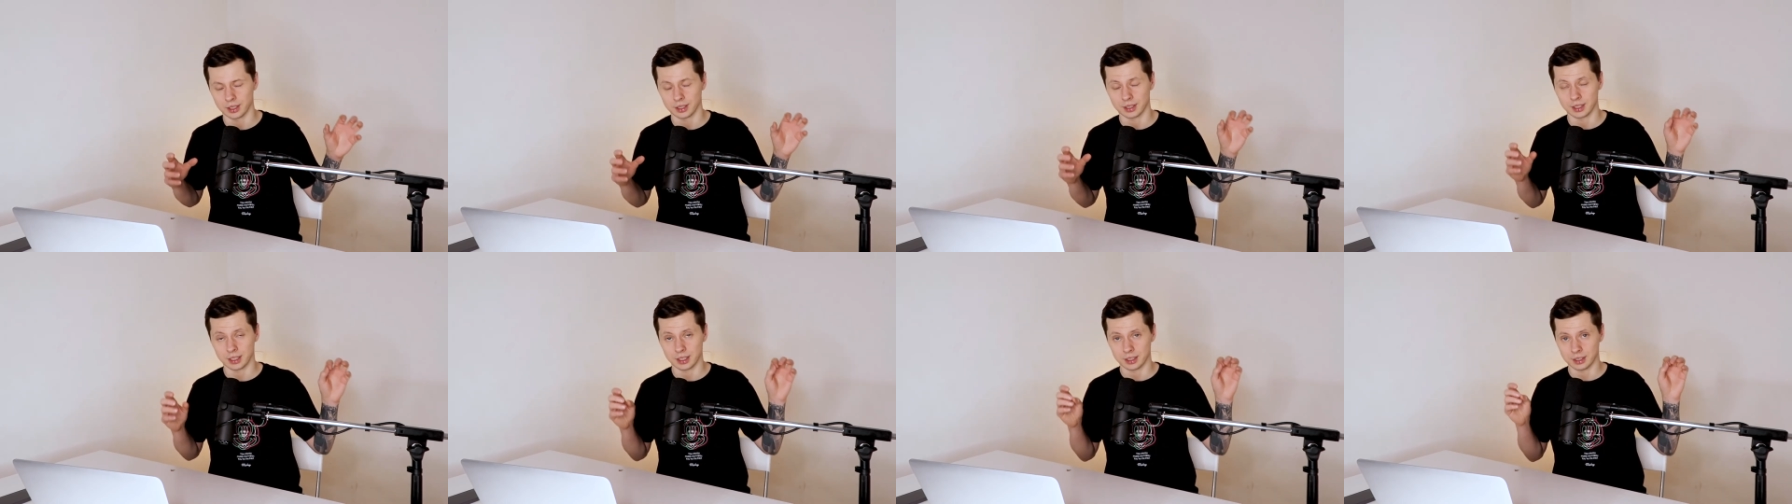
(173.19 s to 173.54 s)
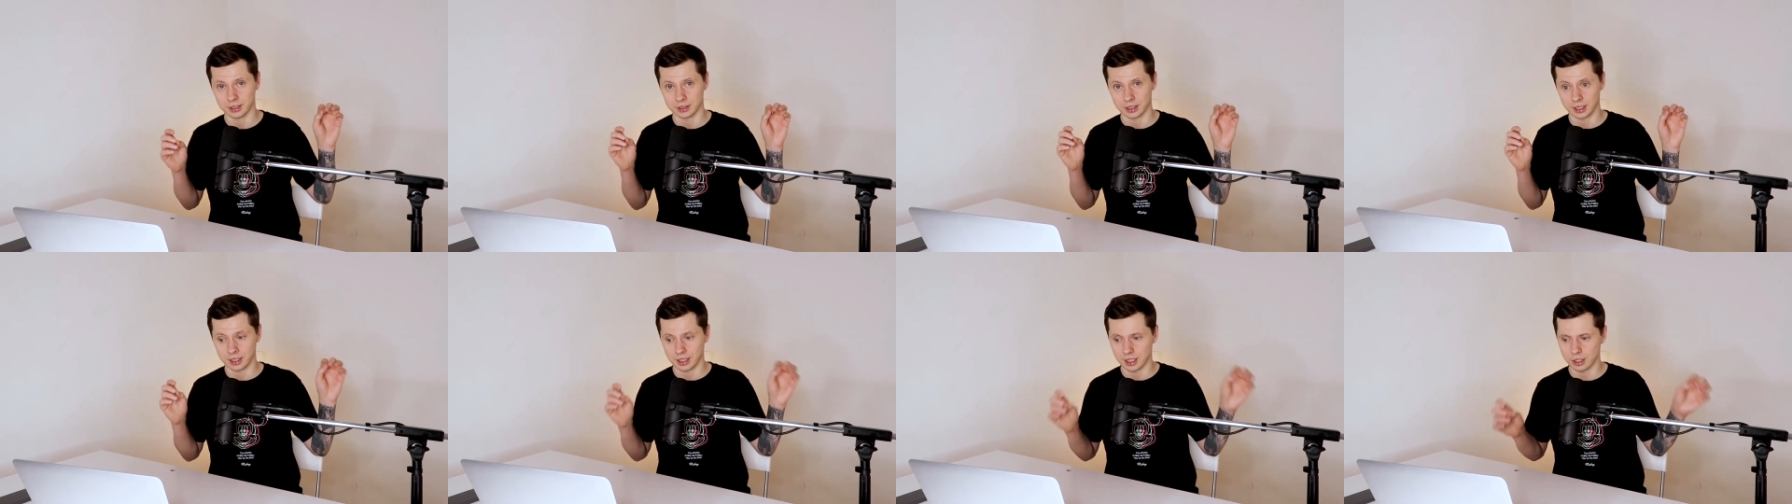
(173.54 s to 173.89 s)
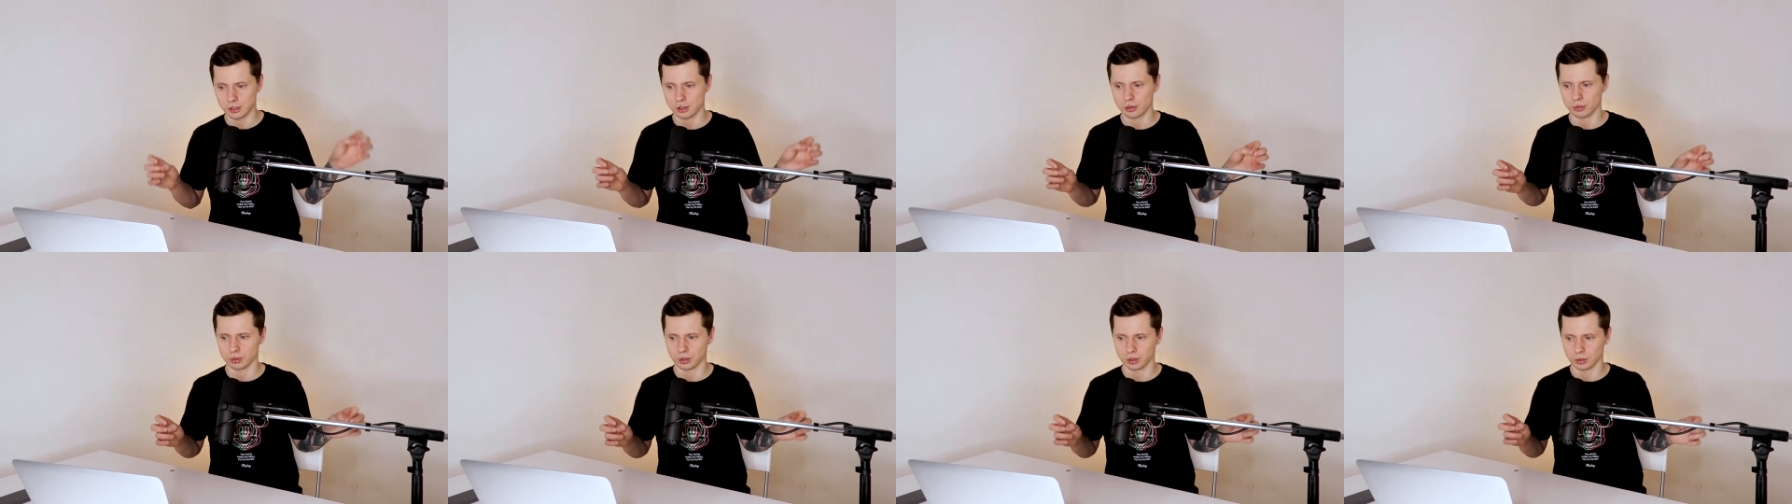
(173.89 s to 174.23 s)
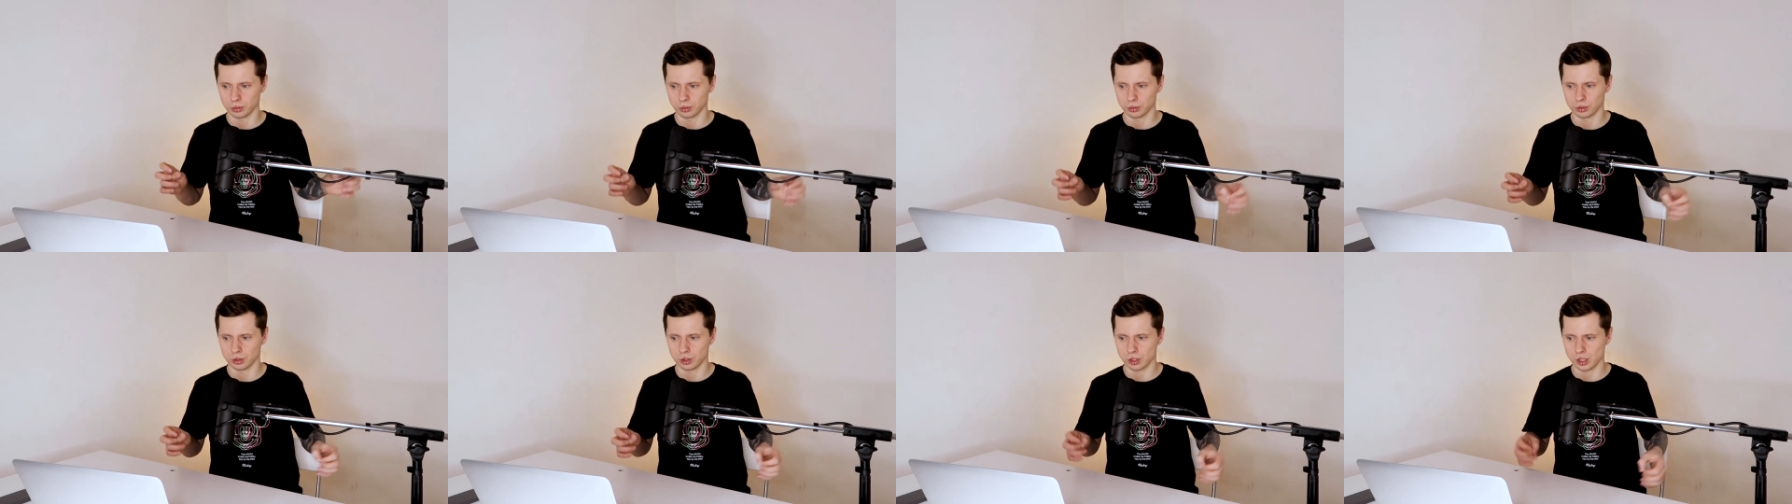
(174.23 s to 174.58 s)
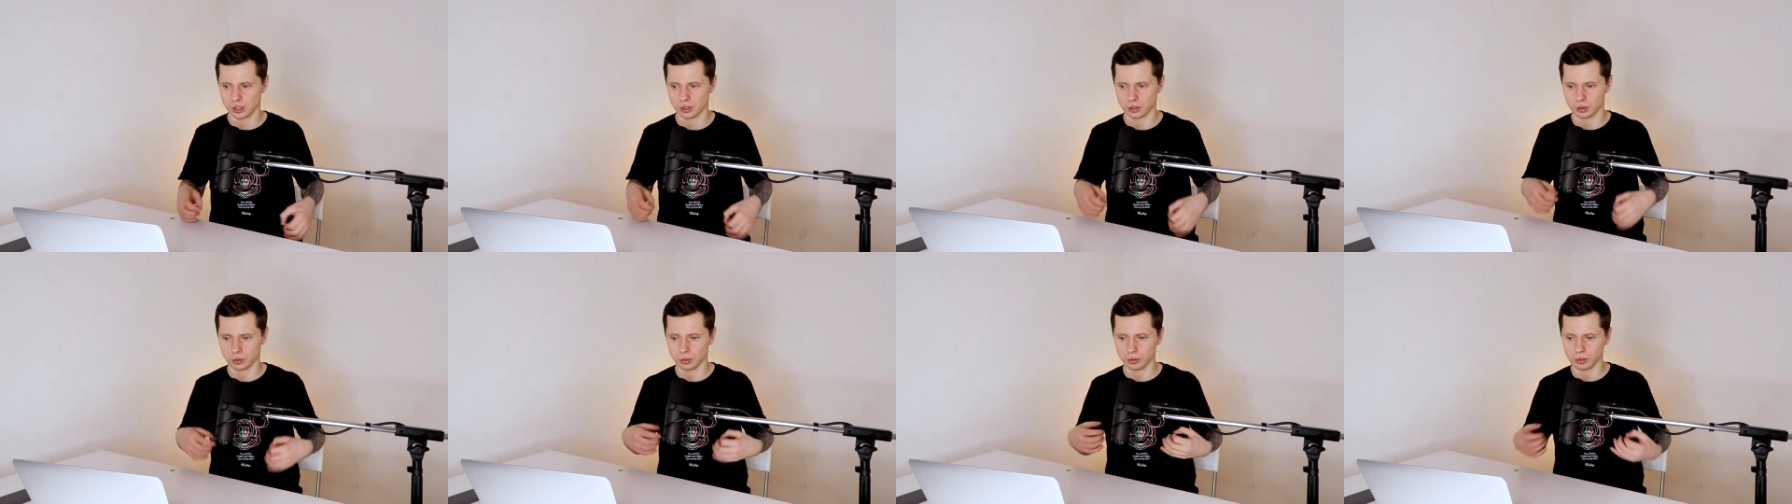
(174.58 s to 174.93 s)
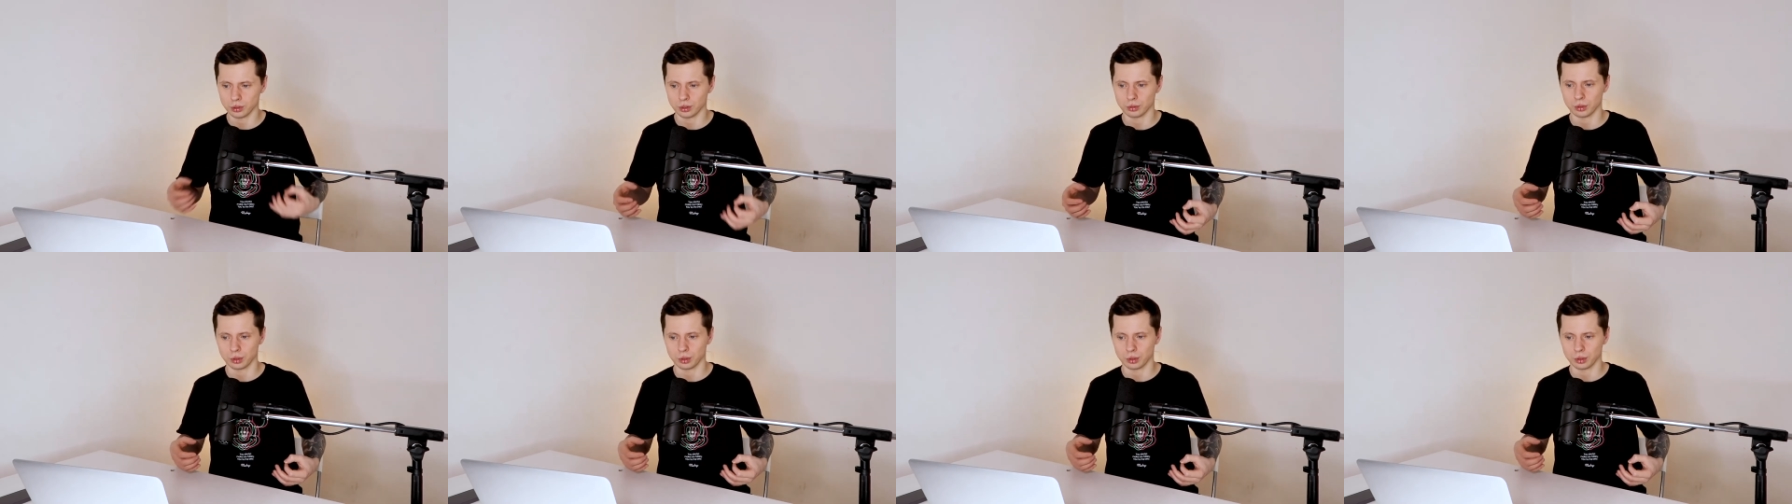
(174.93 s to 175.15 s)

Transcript: Когда они заканчивают какую-то часть кода,